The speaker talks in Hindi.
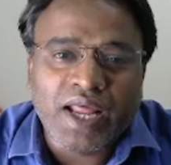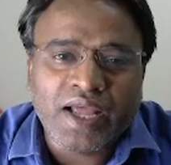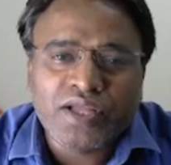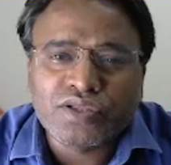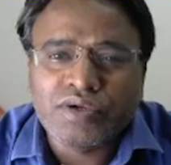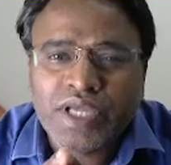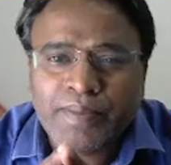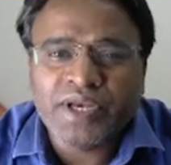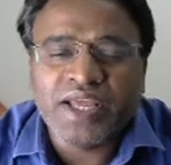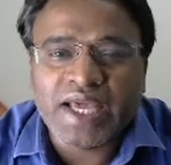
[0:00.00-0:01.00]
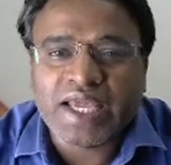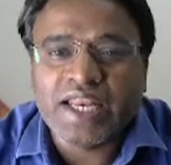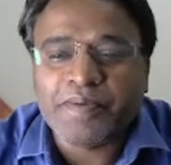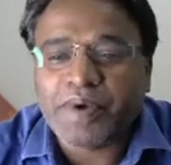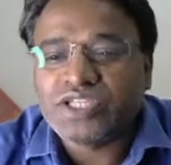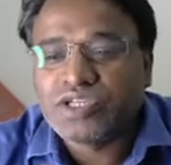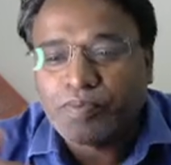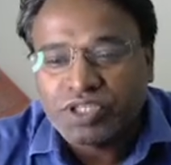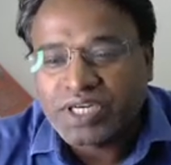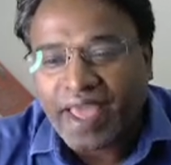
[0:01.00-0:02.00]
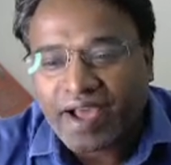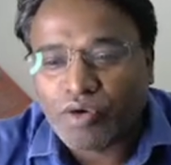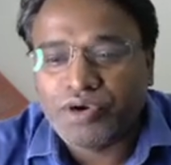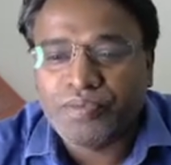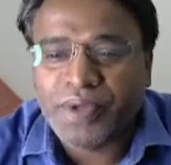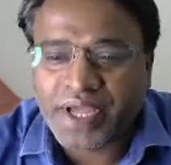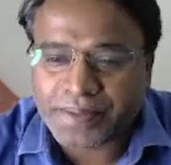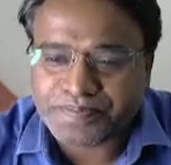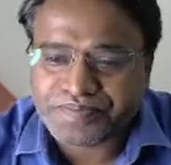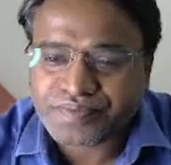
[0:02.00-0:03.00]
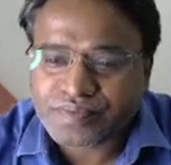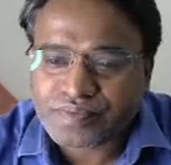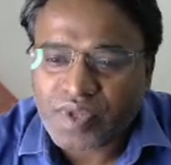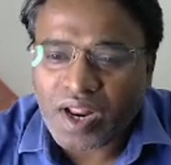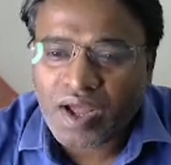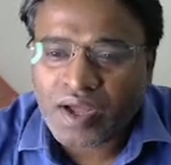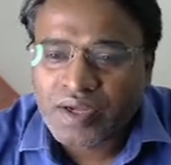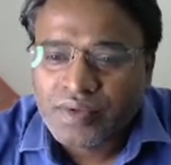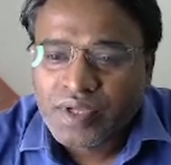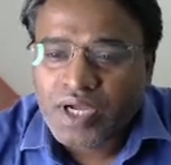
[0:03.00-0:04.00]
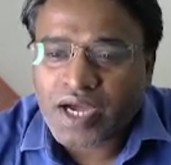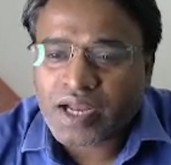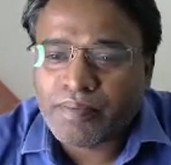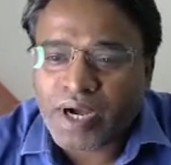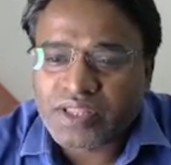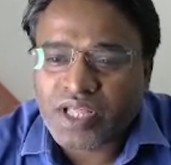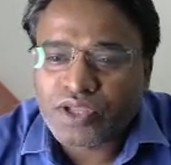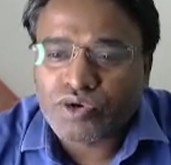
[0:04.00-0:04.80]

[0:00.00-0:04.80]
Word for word: हैं तो ये भी ठीक है कि इनके पास डिपॉजिट अकाउंट भी हैं अगर हम बात करें तो